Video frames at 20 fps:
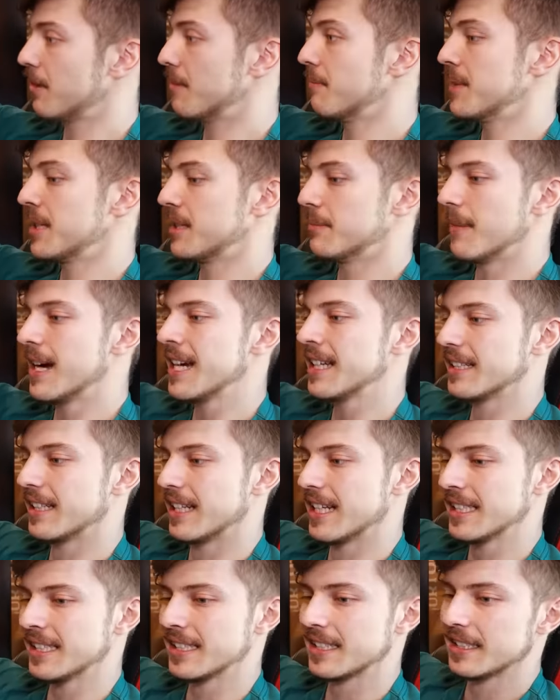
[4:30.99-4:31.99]
mitmachen
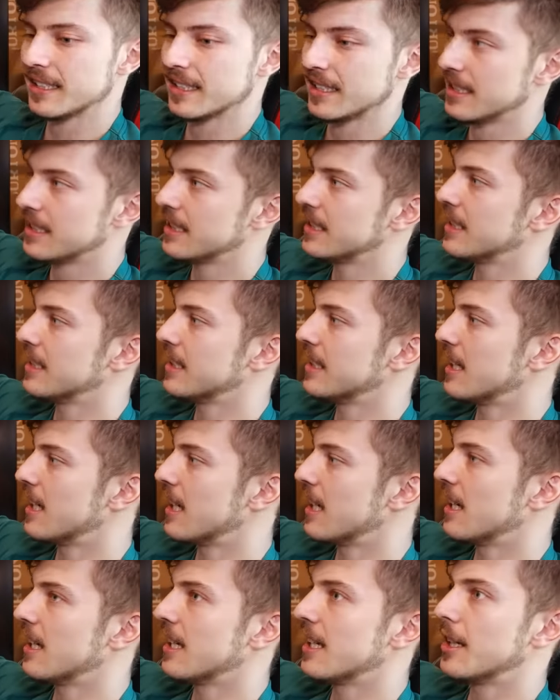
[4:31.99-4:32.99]
lässt.
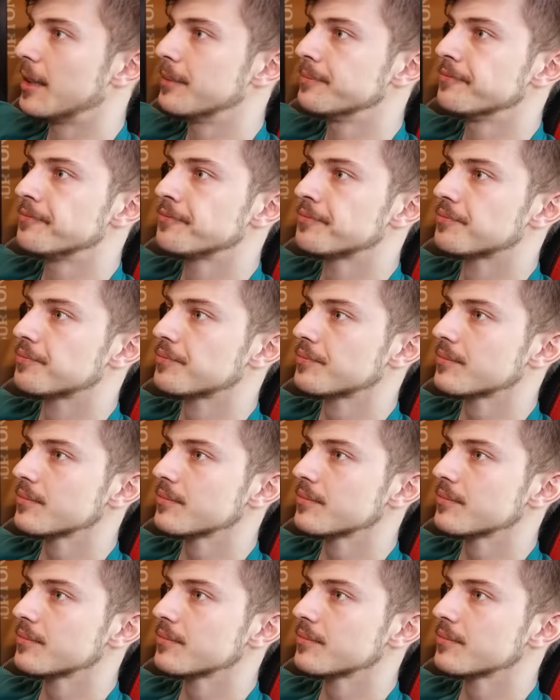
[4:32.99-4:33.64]
Ähm,